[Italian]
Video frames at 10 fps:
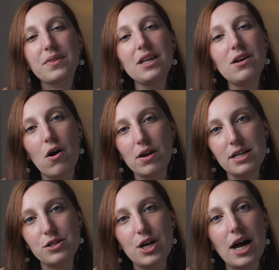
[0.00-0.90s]
In
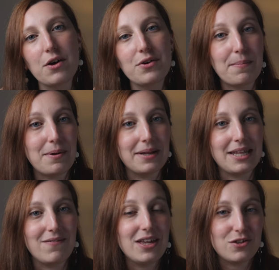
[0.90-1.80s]
college, ancora prima
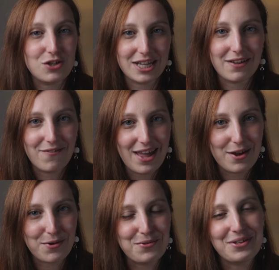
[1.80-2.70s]
di vincere
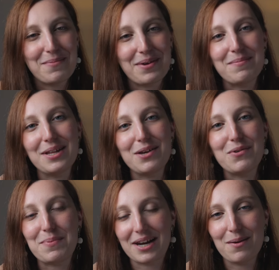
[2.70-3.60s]
davvero uno dei premi di
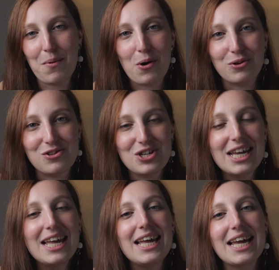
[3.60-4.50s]
cui parliamo
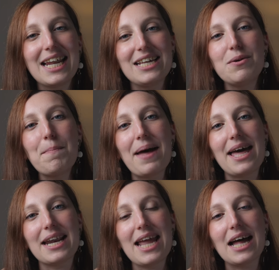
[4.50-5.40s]
oggi, Grayson
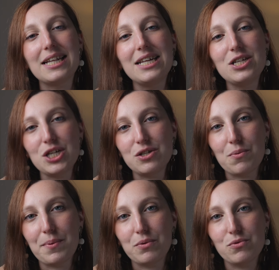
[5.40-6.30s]
Perry ha
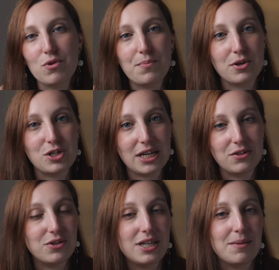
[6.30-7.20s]
deciso per un suo
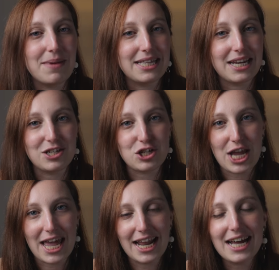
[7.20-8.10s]
progetto di mettere in
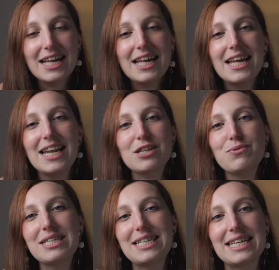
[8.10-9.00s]
scena la
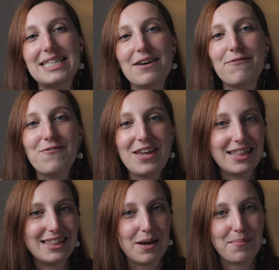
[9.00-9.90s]
sua stessa
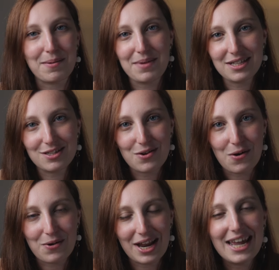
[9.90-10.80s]
finta
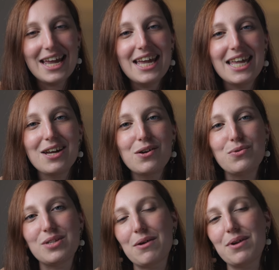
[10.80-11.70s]
premiazione,
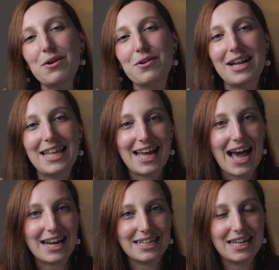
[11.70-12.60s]
inclusa una corona di
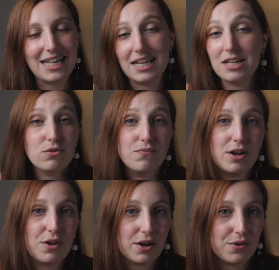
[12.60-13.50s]
carta di nessun
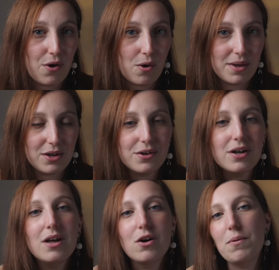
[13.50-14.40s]
valore economico,
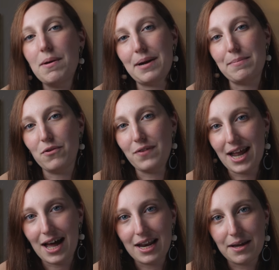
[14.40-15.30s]
come premio
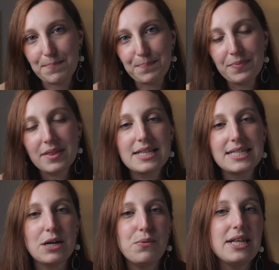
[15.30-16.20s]
finale.
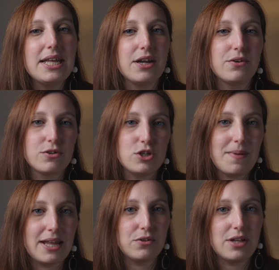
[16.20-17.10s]
Se quindi il
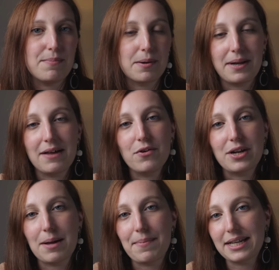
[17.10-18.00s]
riconoscimento dei propri
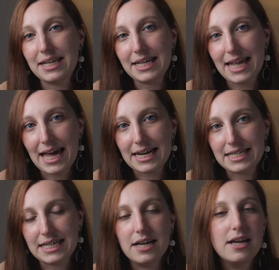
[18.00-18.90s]
lavori da parte di
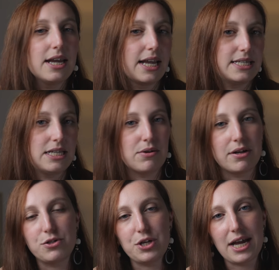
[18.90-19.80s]
terzi, che sia
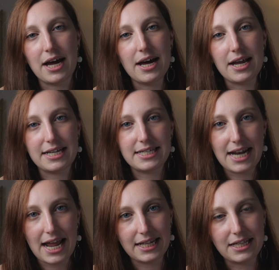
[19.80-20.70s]
una giuria
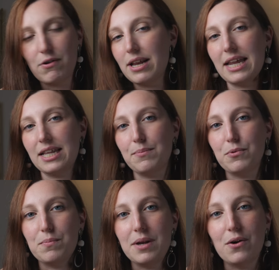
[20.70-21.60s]
ristretta o il grande
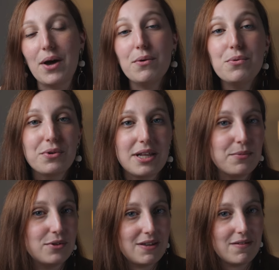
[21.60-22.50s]
pubblico, è uno dei
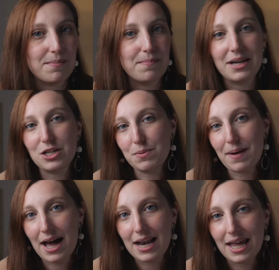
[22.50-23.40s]
motivi
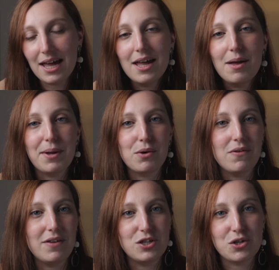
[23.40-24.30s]
principali per
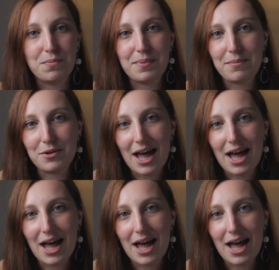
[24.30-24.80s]
cui vincere un premio